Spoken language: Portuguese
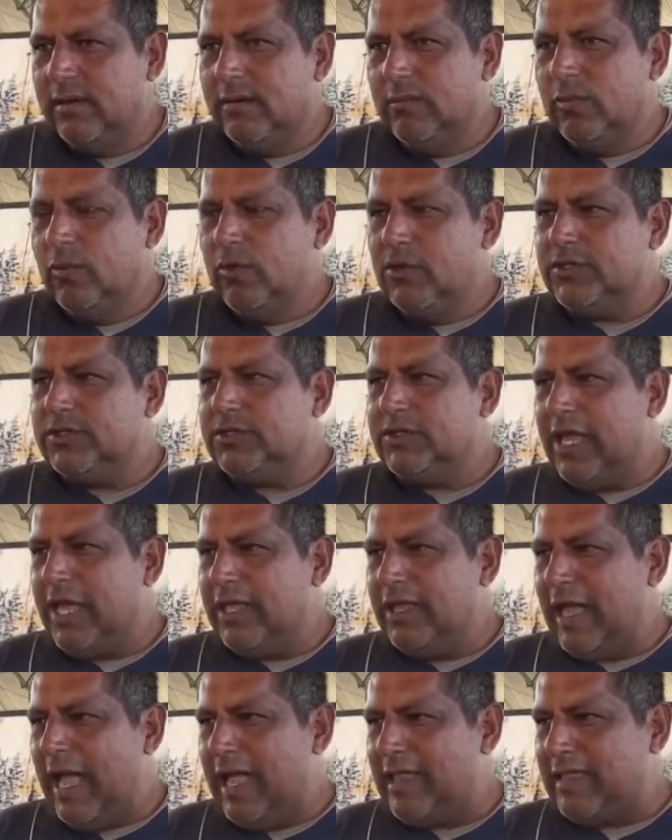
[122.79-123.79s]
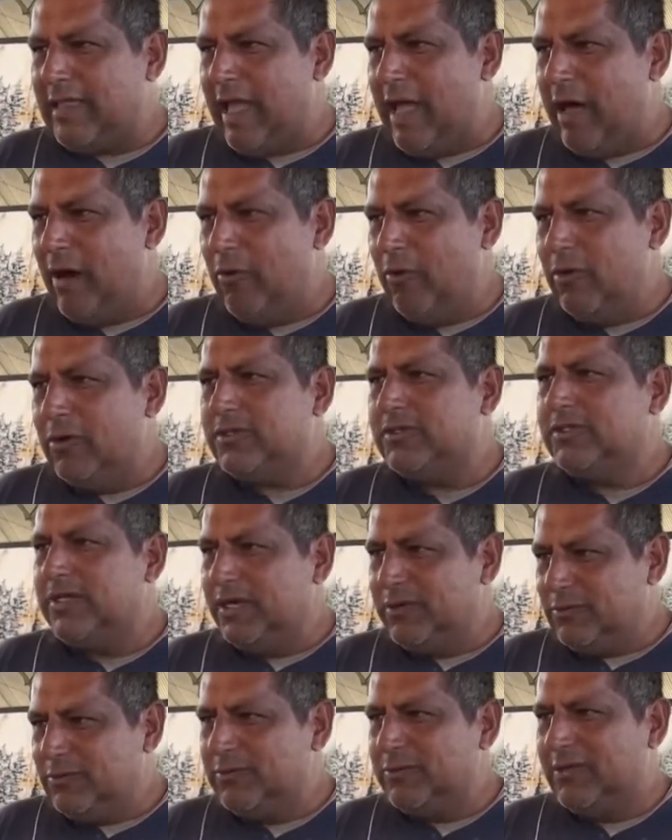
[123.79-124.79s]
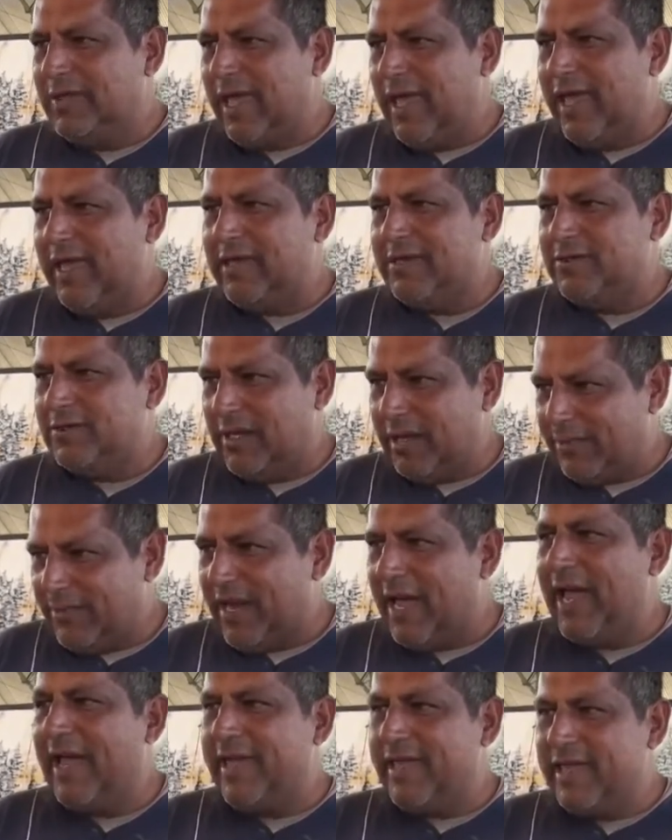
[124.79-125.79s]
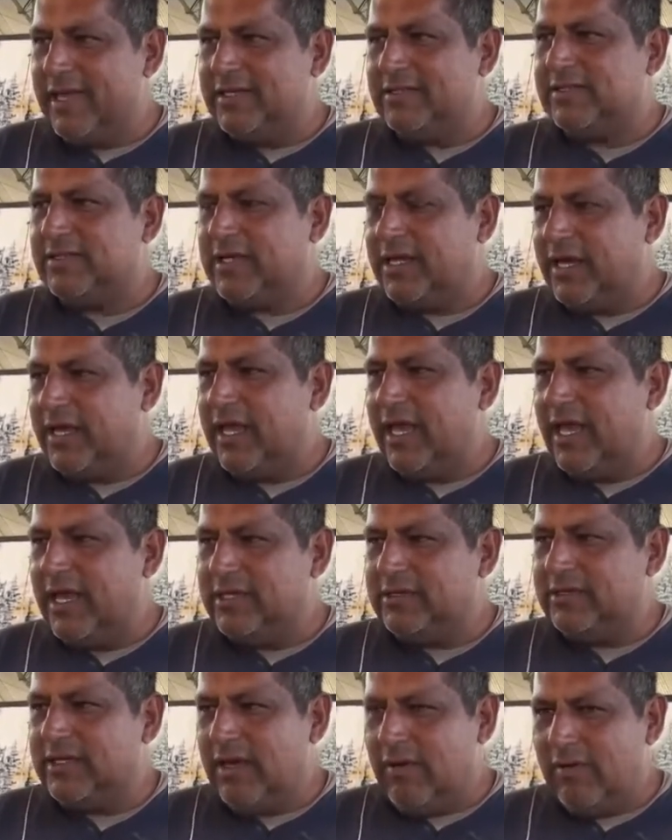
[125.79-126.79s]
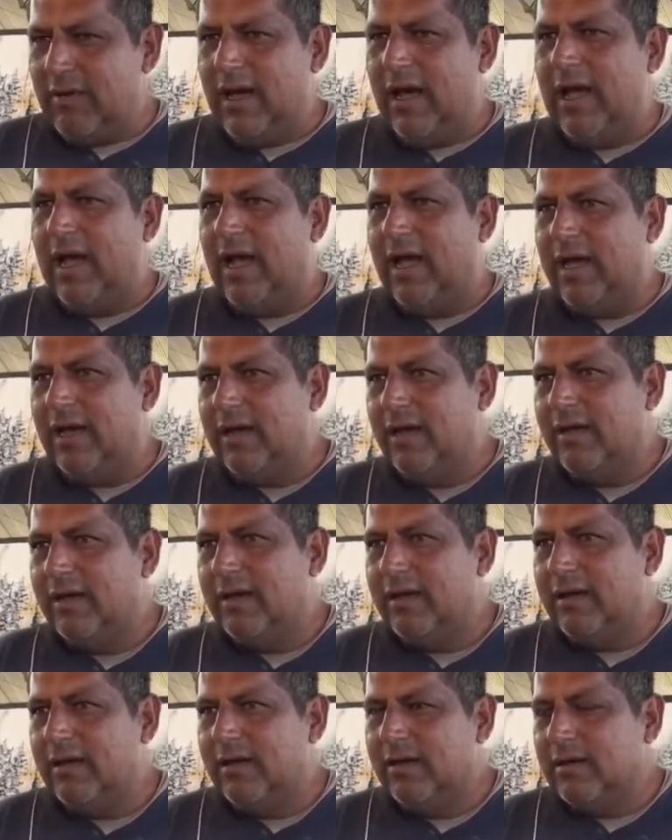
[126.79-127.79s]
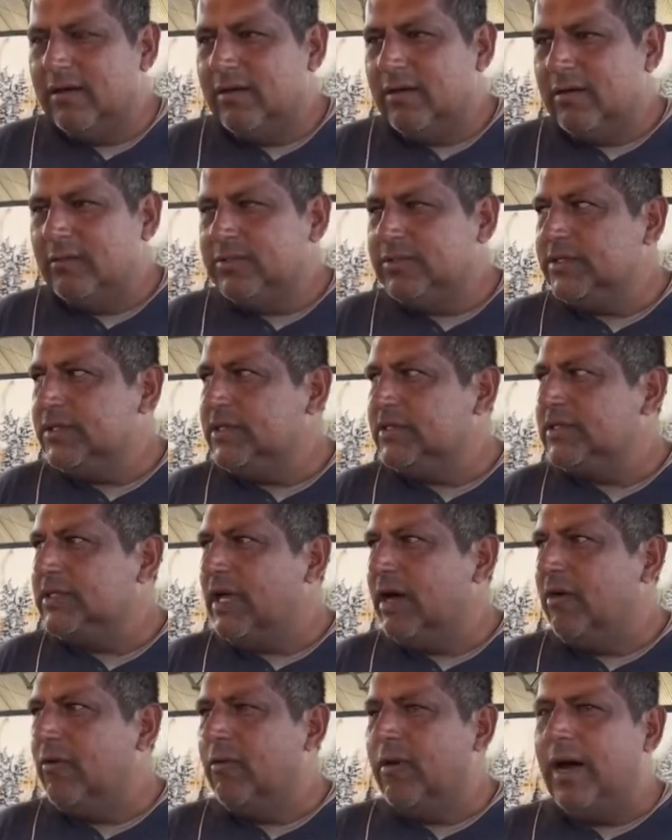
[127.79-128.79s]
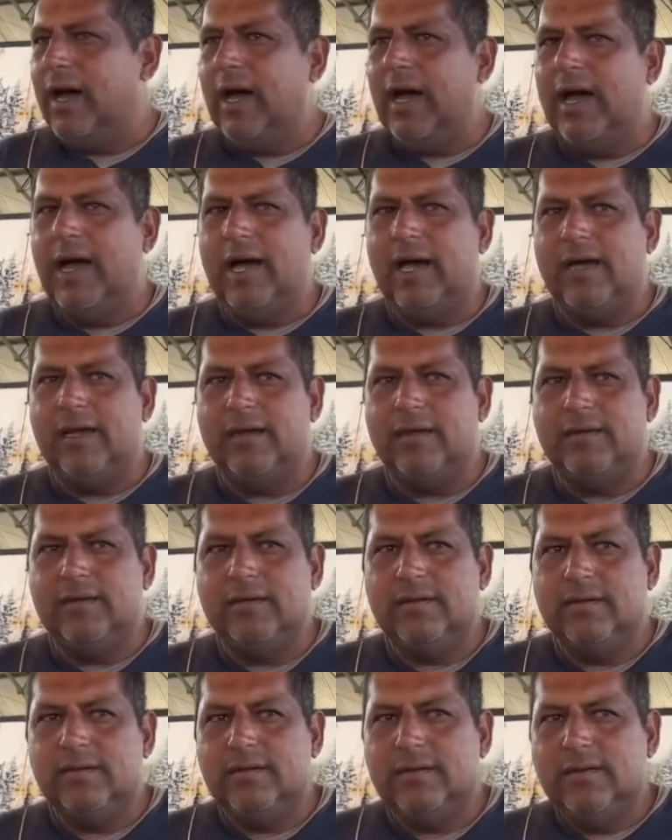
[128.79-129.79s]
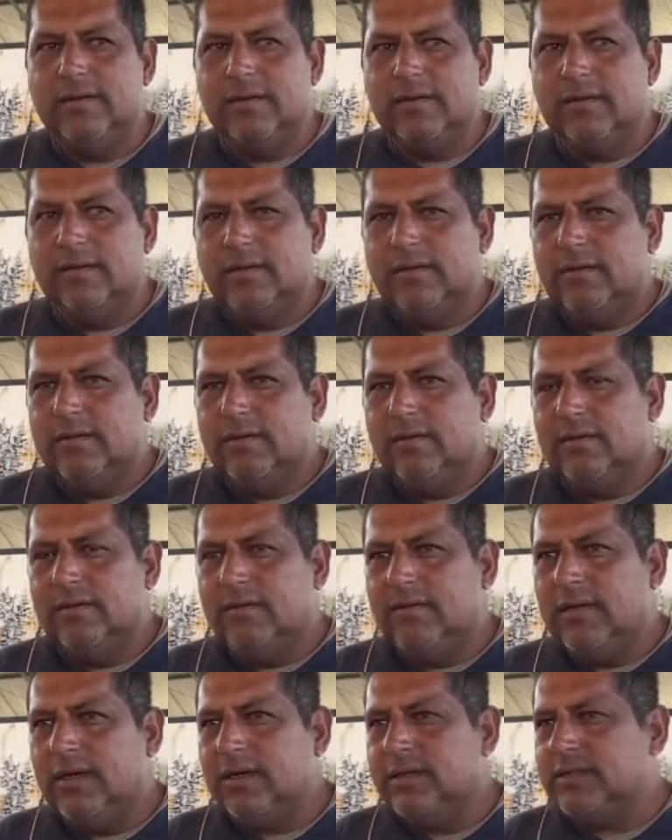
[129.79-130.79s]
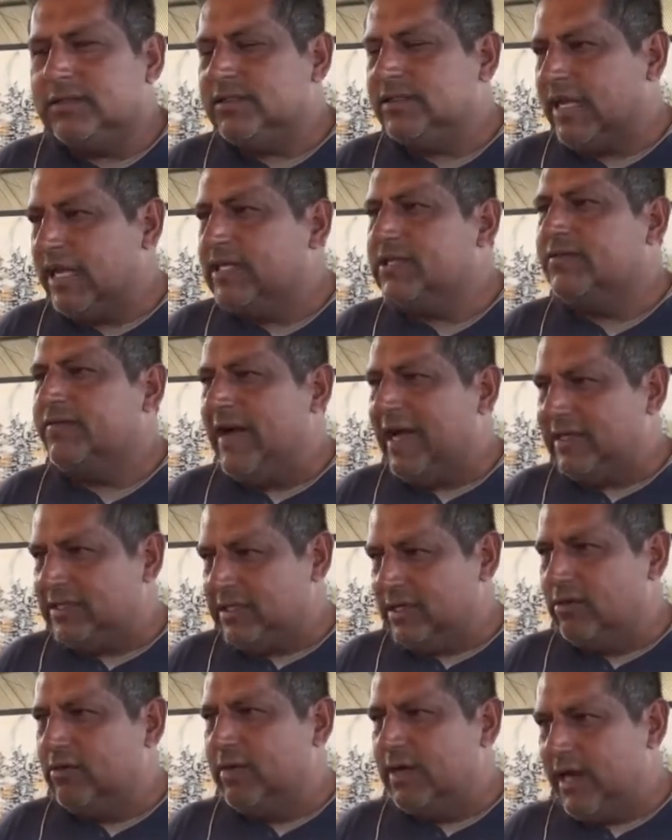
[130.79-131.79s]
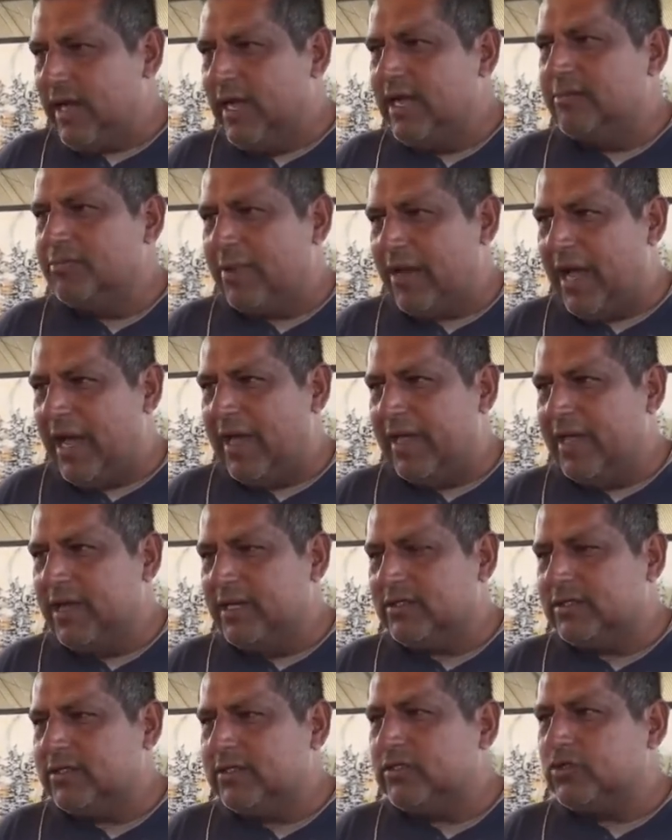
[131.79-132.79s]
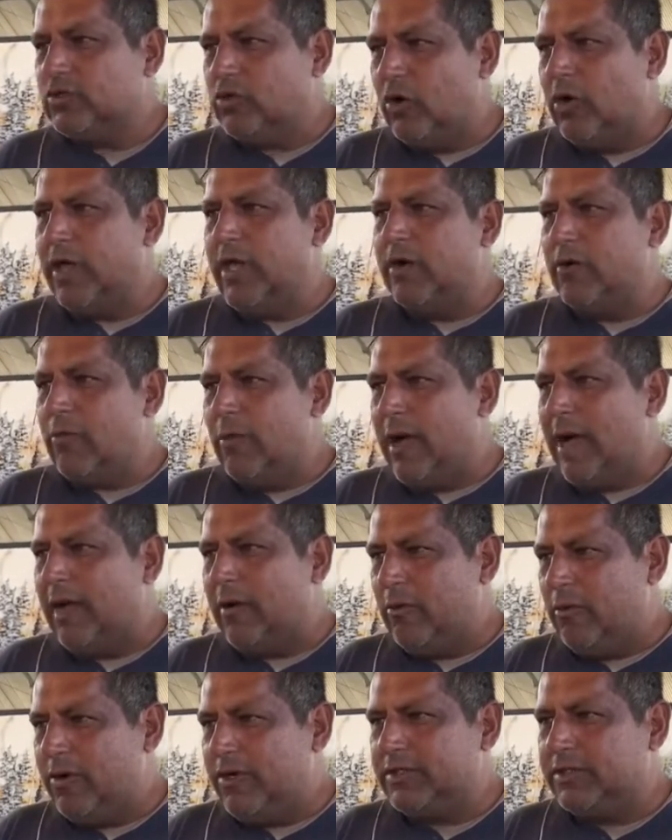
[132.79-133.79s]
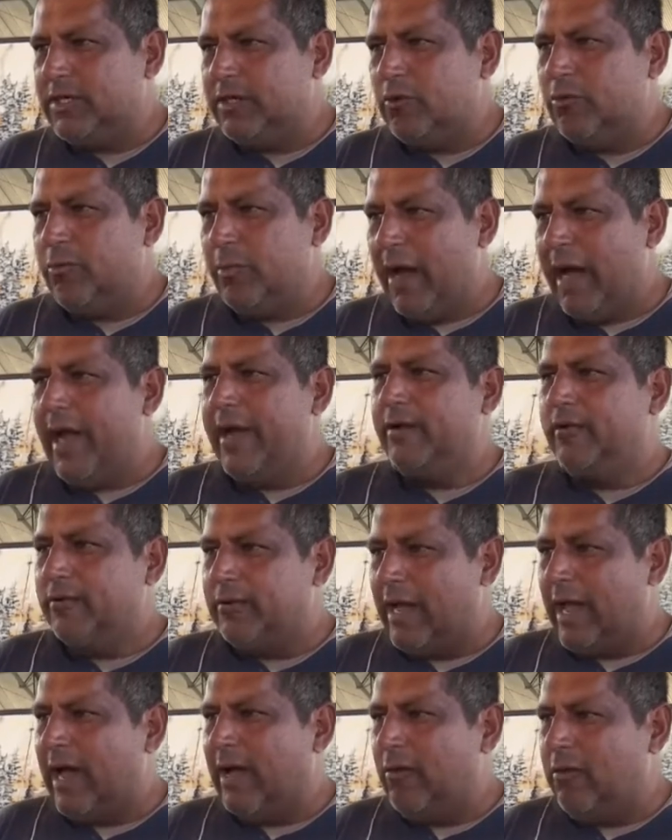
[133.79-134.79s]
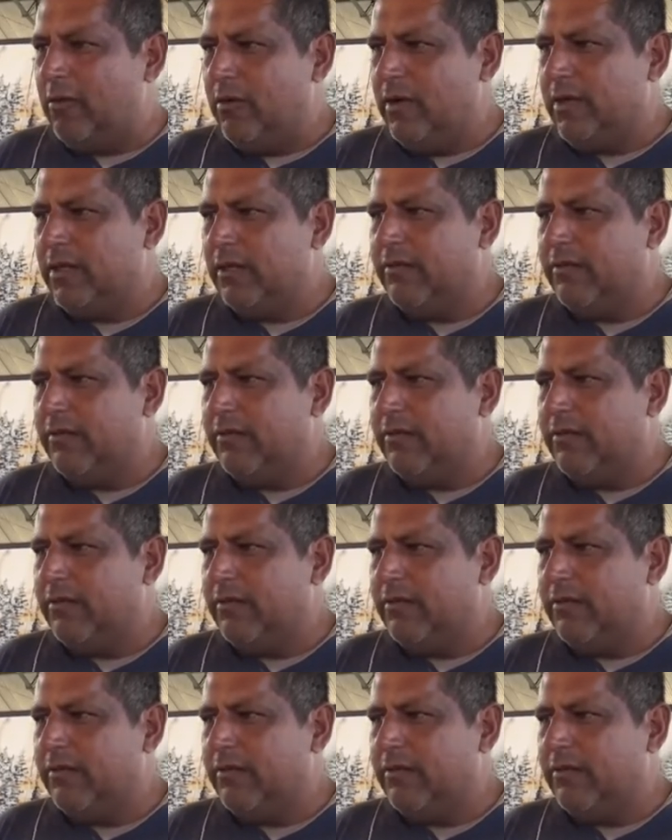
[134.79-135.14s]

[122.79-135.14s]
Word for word: muitos têm Natal, outros você não tem, já para eles, criança é uma. Como diz, é uma uma incentivação grande para eles que sonham com uma coisa que o pai não dá conta